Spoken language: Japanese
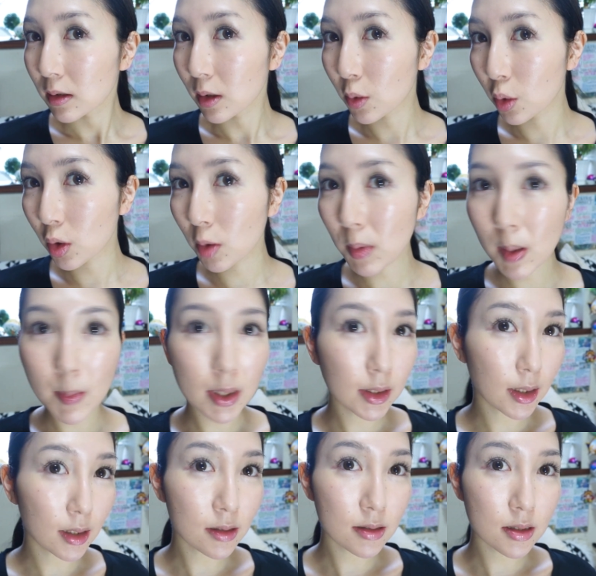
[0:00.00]
でこのまま
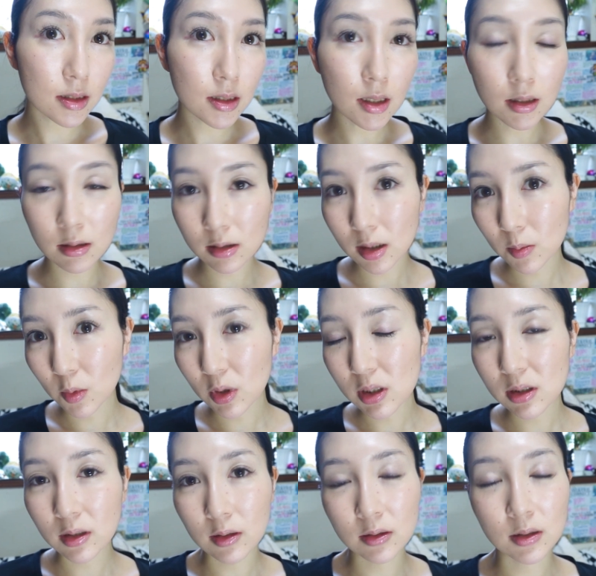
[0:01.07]
ね仕上げてもい
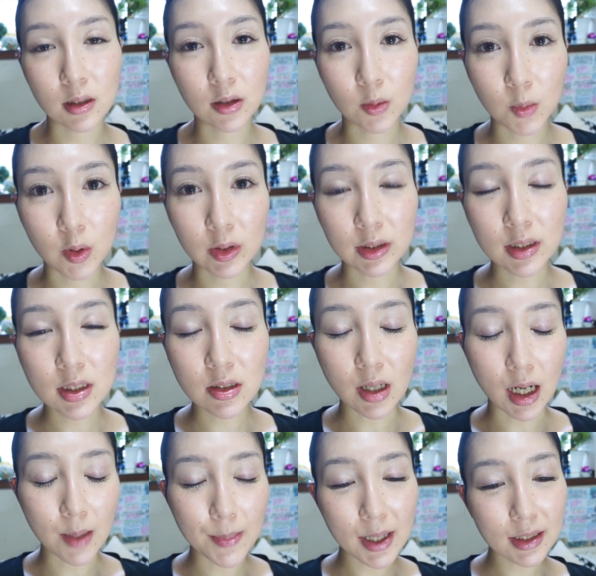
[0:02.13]
いんですけども、私
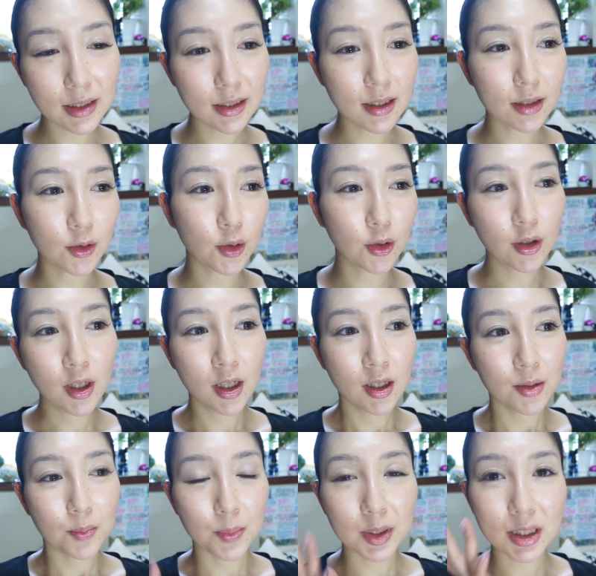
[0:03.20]
はあまりあの
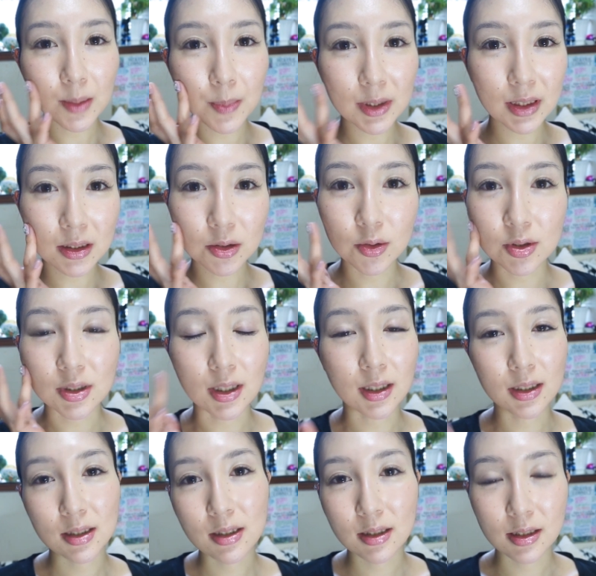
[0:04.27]
ペタペタっとした
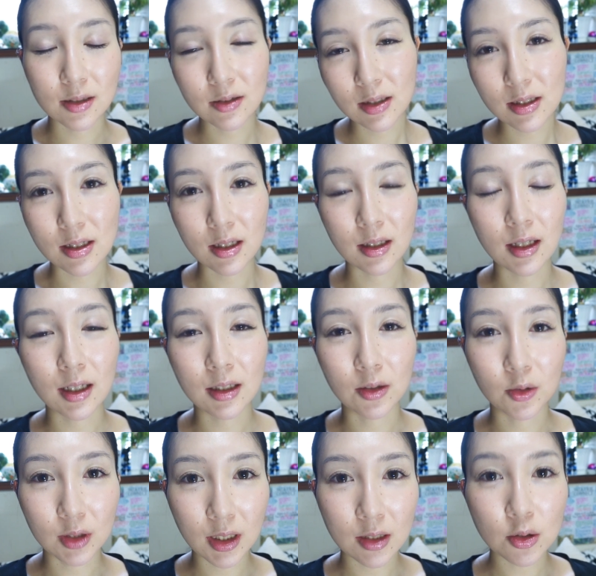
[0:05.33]
感じが好きじゃない
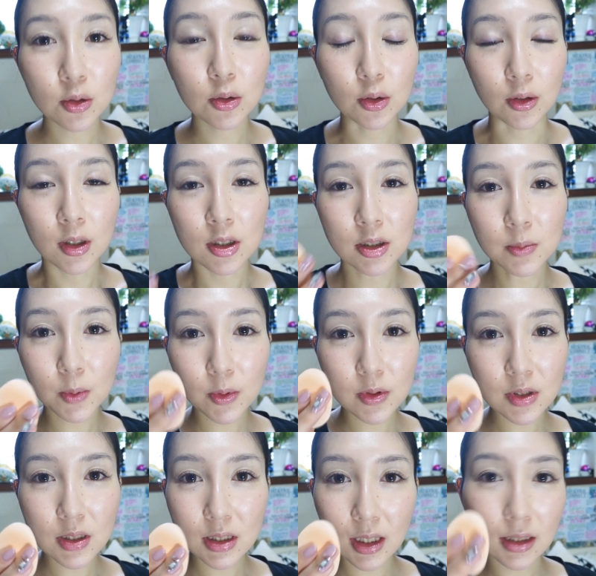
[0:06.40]
ので、ちょっと
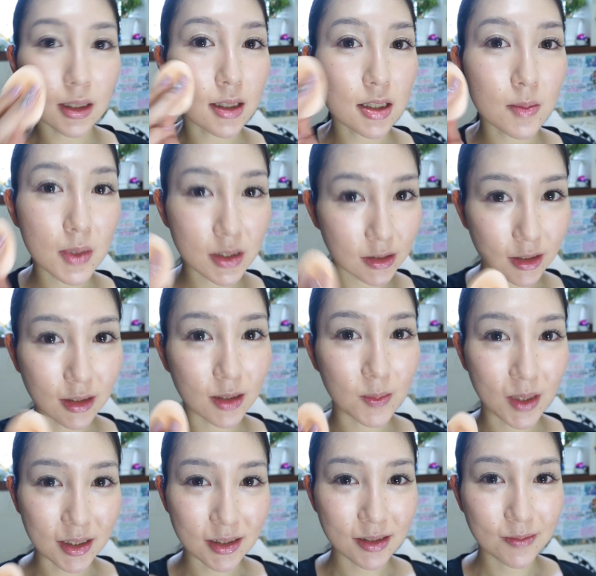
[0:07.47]
スポンジでなじませていき
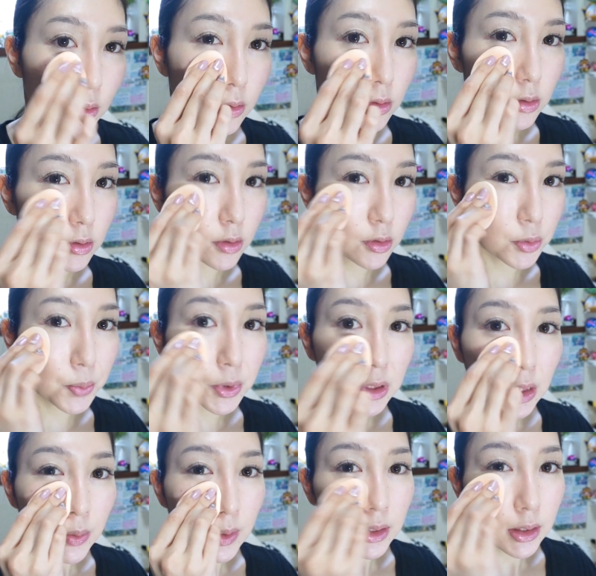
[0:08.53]
ます。こうすると余
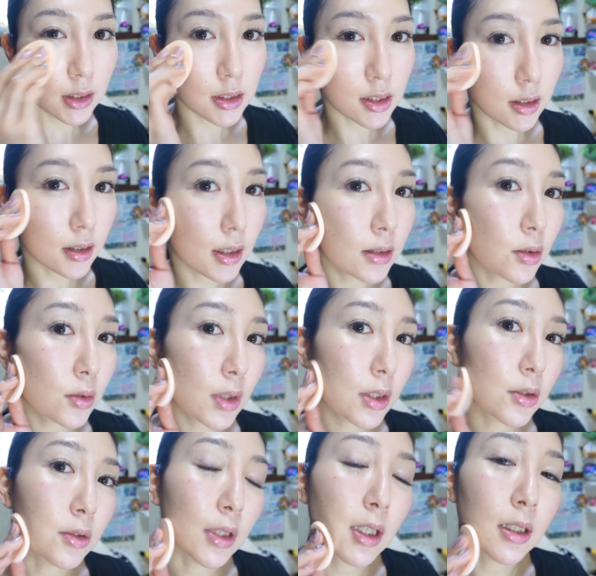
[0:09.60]
分なファンデが若干取れ
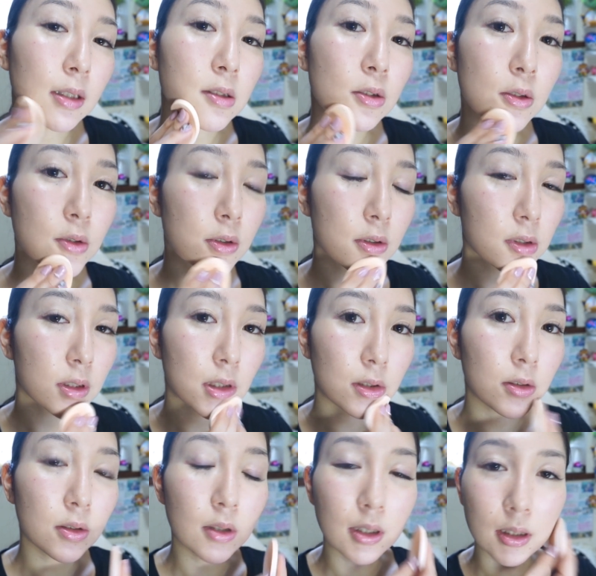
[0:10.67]
るので化粧崩れ
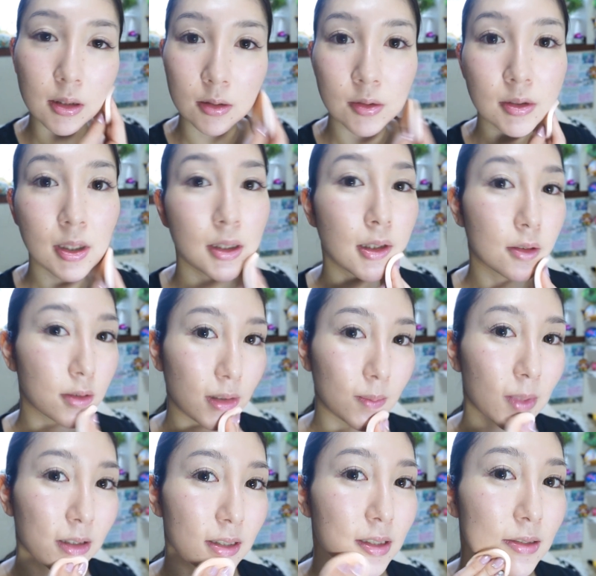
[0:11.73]
を、えー、防いでくれ
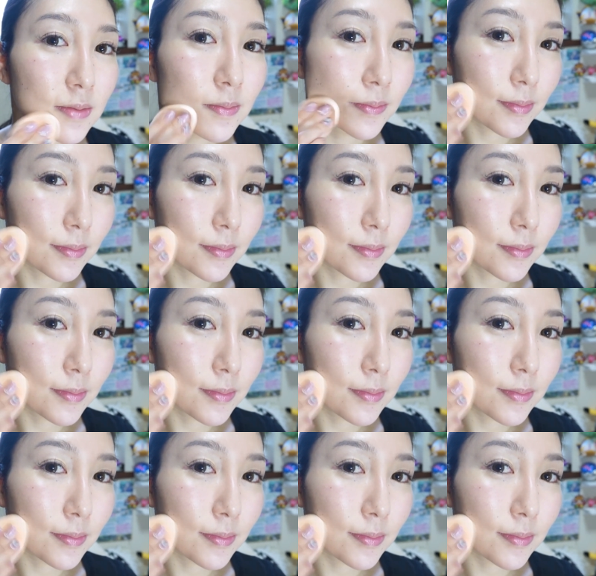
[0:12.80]
ます。